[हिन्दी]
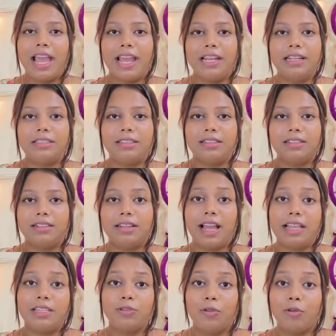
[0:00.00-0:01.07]
एंड
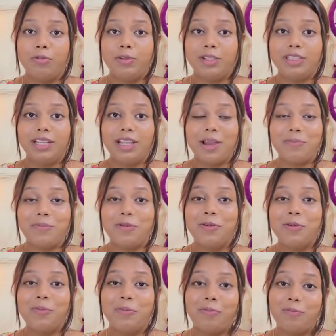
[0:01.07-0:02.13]
गाइज ऑब्वियसली आपको